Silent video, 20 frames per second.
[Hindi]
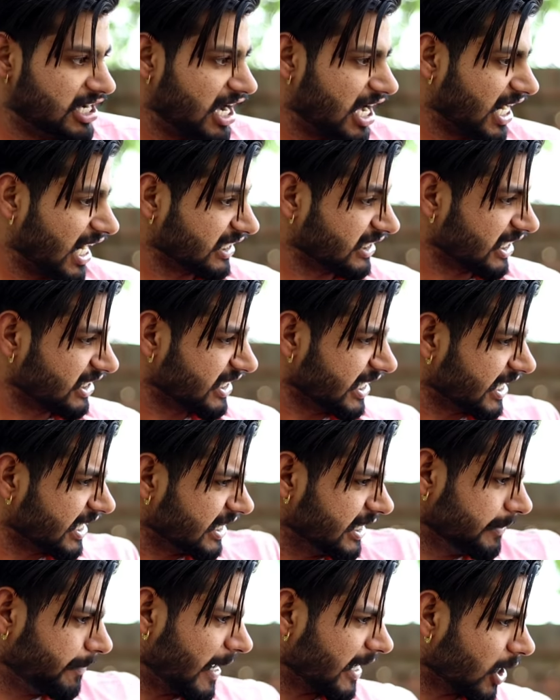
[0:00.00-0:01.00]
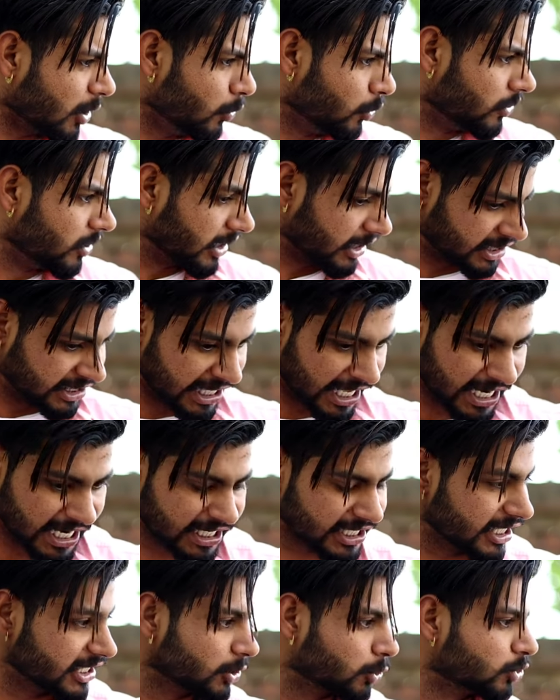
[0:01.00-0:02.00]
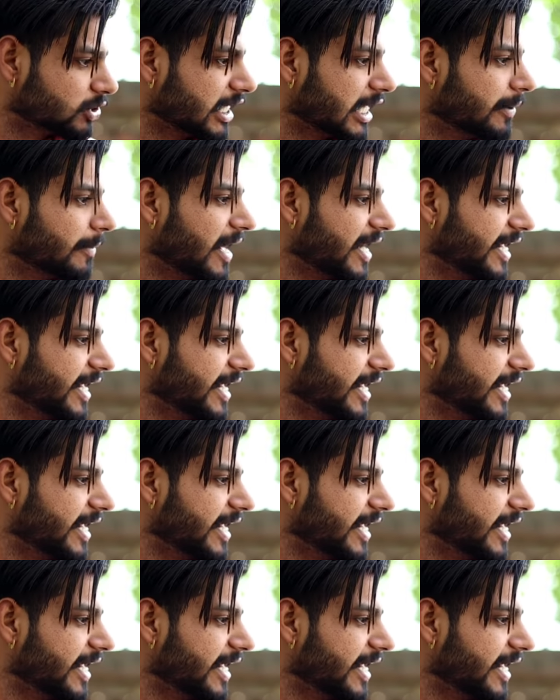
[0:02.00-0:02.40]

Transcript: अरे तेरे कितनी बार कहूं यार ना कभी कुत्ते नहीं